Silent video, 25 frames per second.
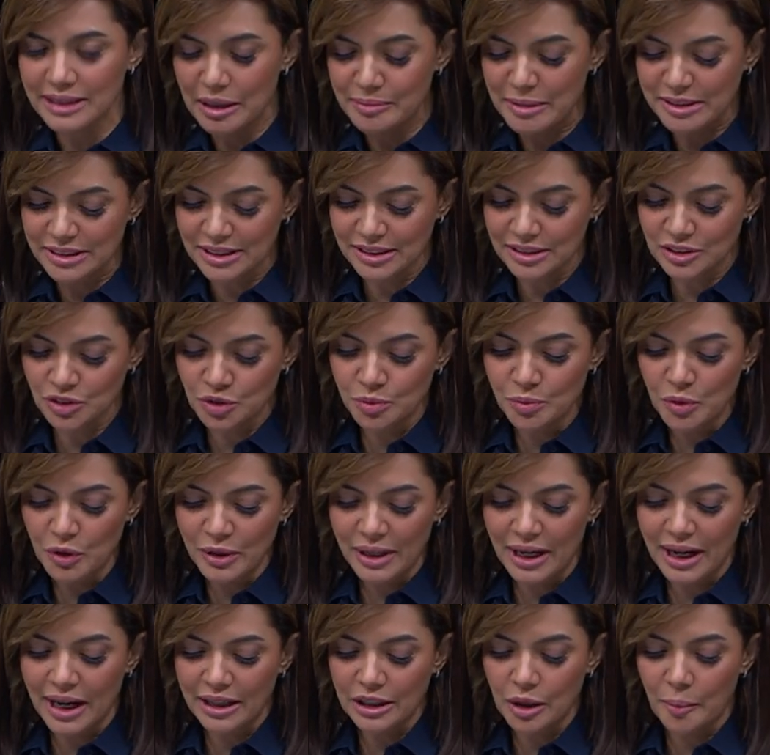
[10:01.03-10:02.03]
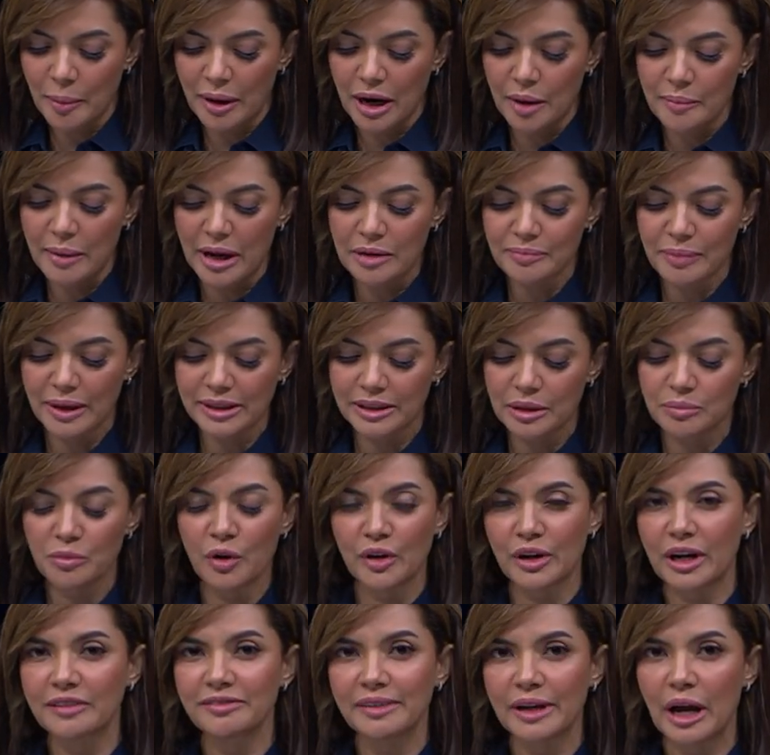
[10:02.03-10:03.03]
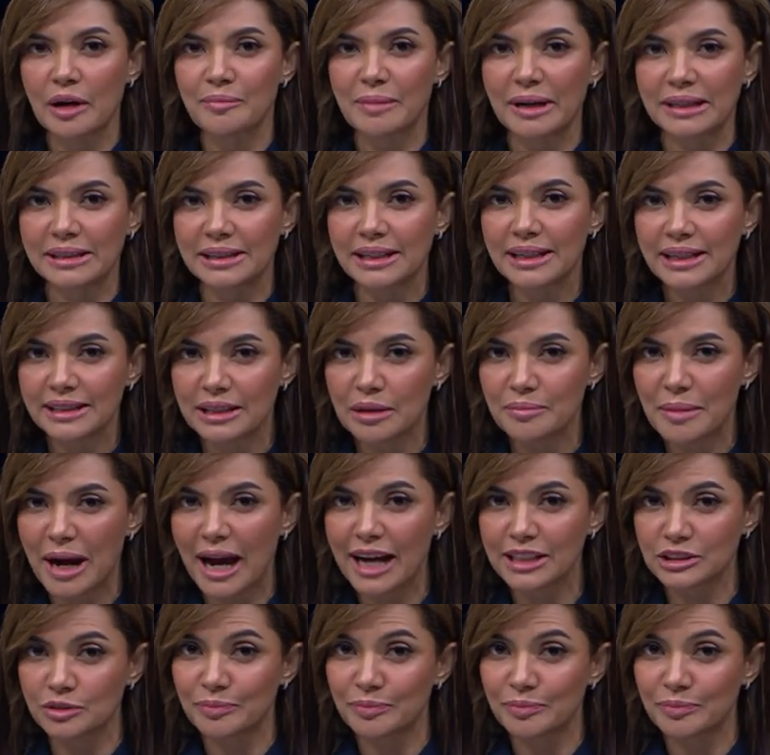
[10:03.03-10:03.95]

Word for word: Saya masih tersumbung dengan Kepala BNPT Boy Rafli Amar. Jadi kita bahas